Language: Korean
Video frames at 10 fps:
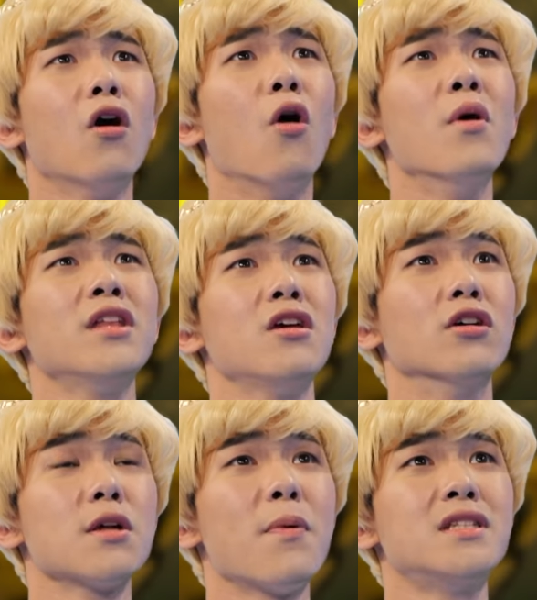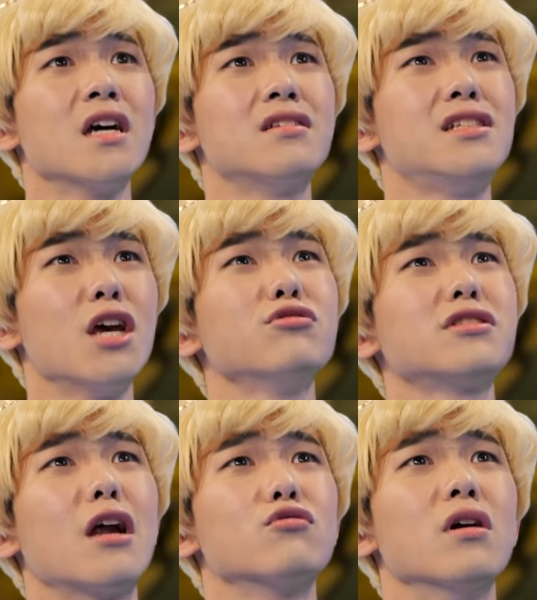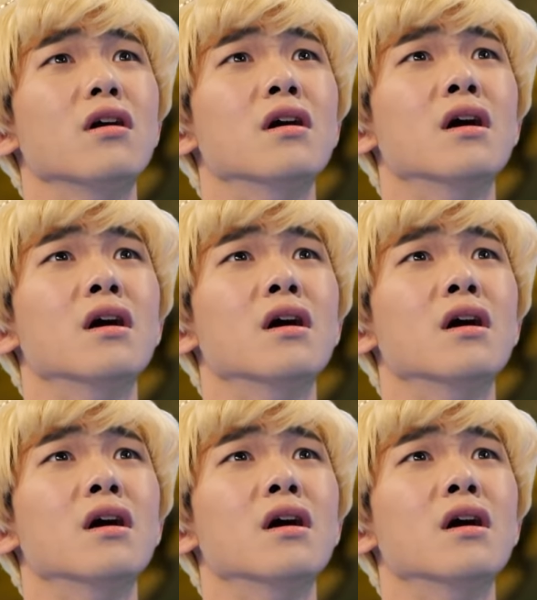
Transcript: 어머니 여섯 번째 아들 제우스라고요.